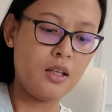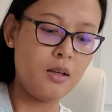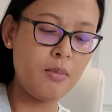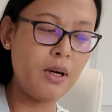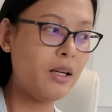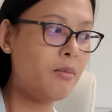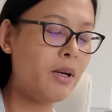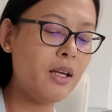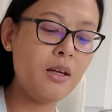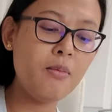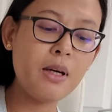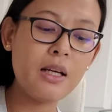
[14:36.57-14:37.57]
ibang iba
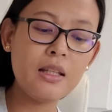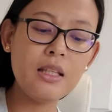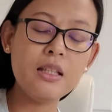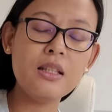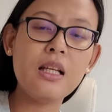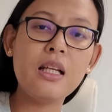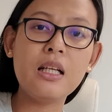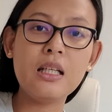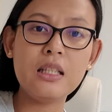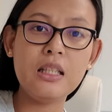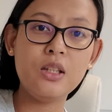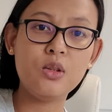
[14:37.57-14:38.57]
iba din
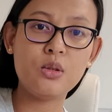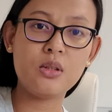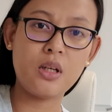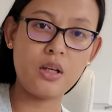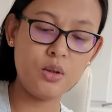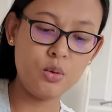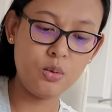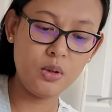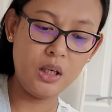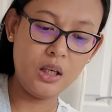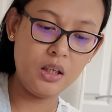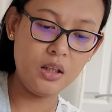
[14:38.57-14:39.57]
talaga dito sa UK